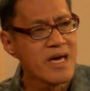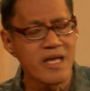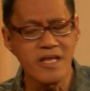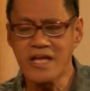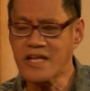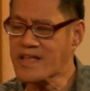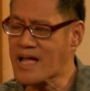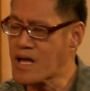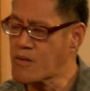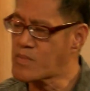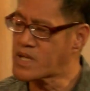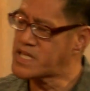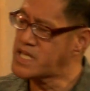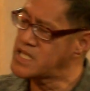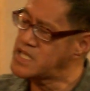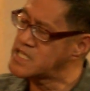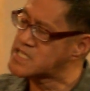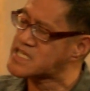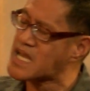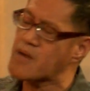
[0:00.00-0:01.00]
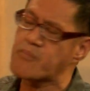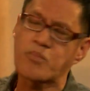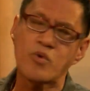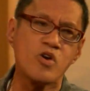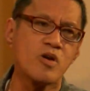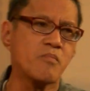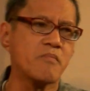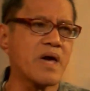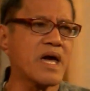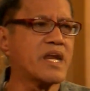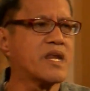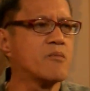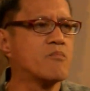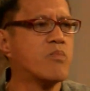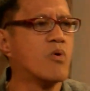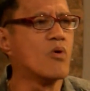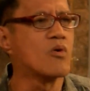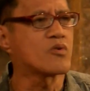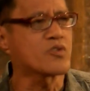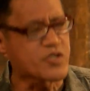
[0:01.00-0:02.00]
Hindi tayo madi-disciple ng many
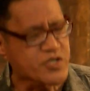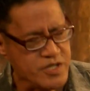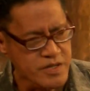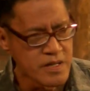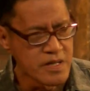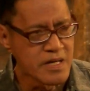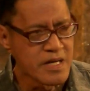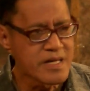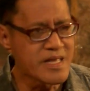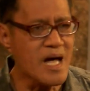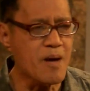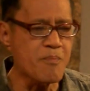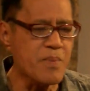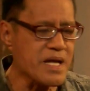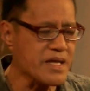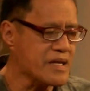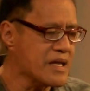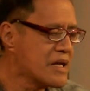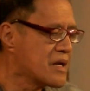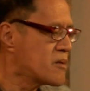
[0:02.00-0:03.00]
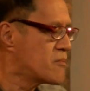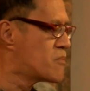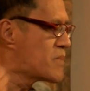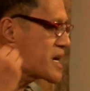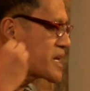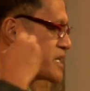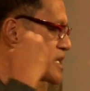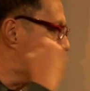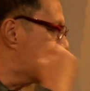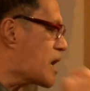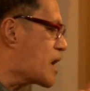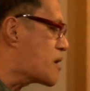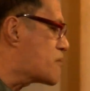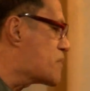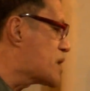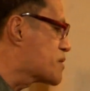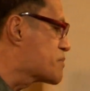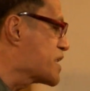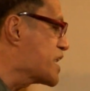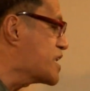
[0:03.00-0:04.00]
books. Dapat magdi, ang
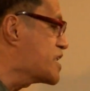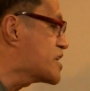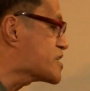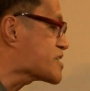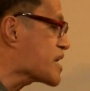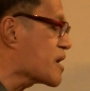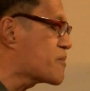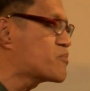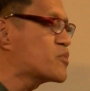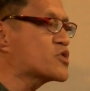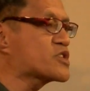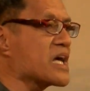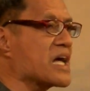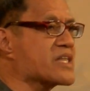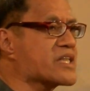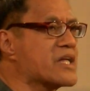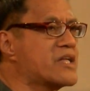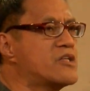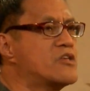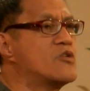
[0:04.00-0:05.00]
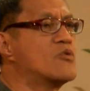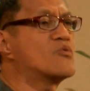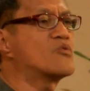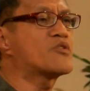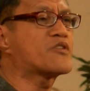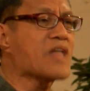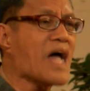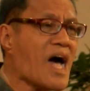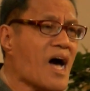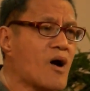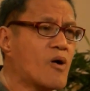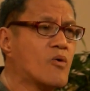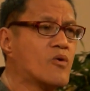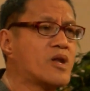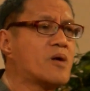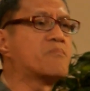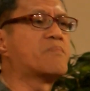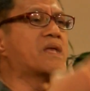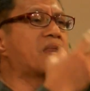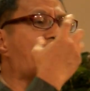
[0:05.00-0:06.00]
magdi-disciple sa atin yung tao
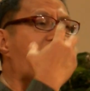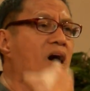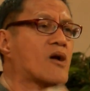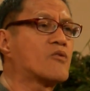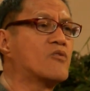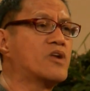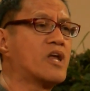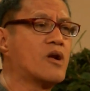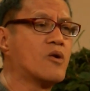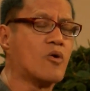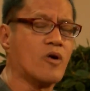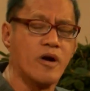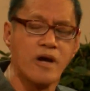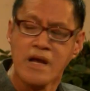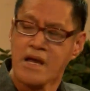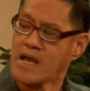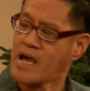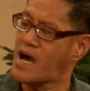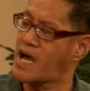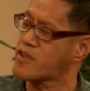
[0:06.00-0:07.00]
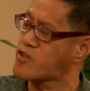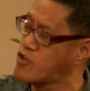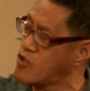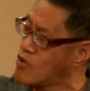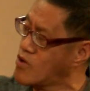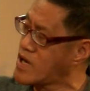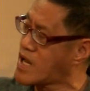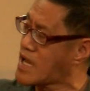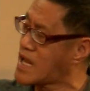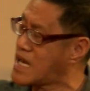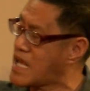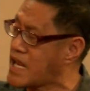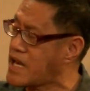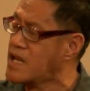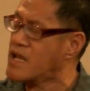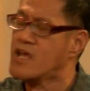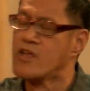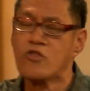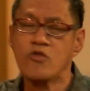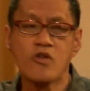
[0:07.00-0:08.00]
na binago ni Lord at yun ang alin,
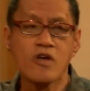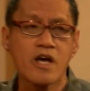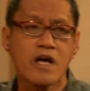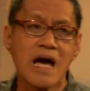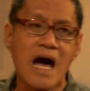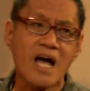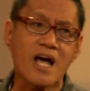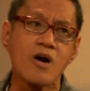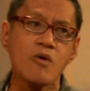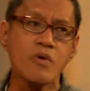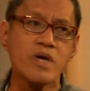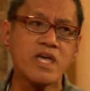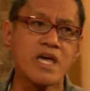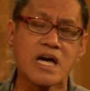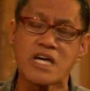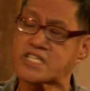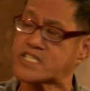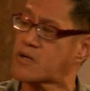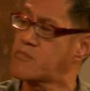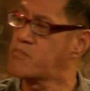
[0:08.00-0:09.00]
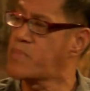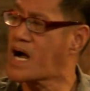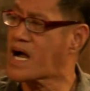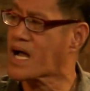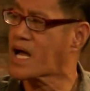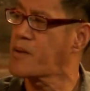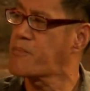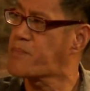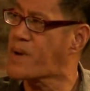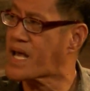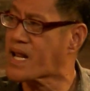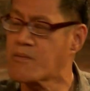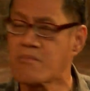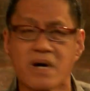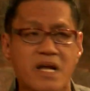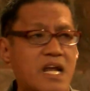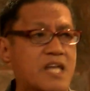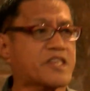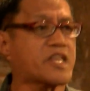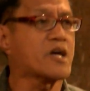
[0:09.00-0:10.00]
gagawin niya isang bagay para
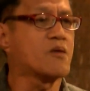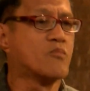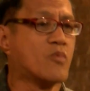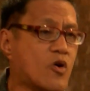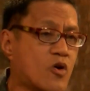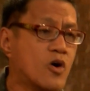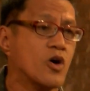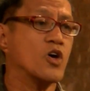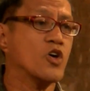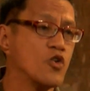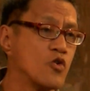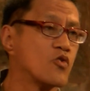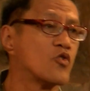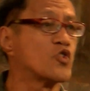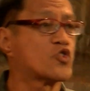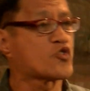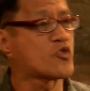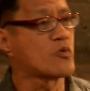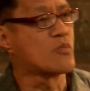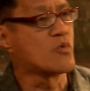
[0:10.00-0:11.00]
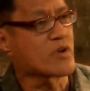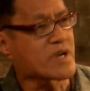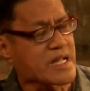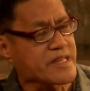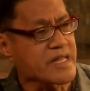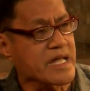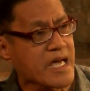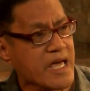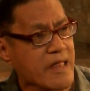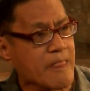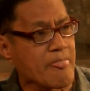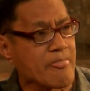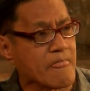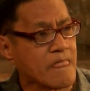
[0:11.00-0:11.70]
marating mo yung gusto mong ratingin.